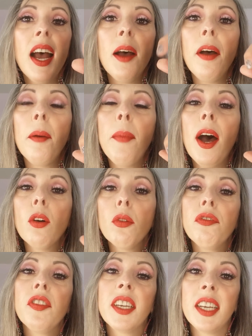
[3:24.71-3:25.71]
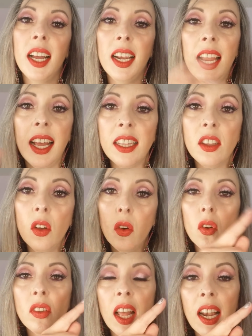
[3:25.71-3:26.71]
a Mauro fica lá
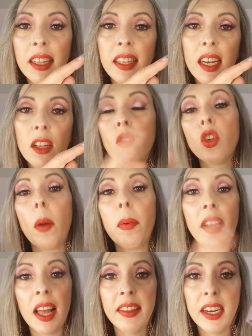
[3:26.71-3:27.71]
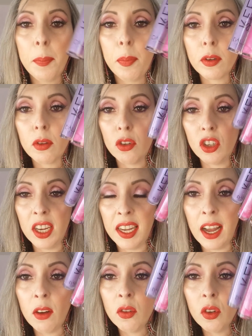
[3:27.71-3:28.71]
no, na ladeira, no shopping Ladeira Porto
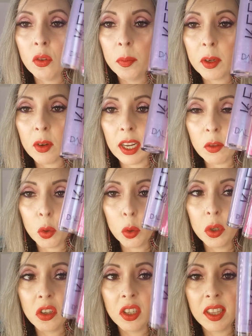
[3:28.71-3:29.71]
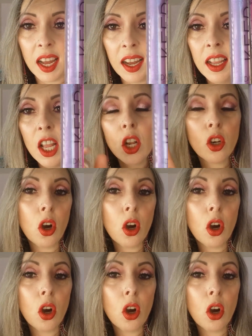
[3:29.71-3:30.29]
Geral, no número 14, tá?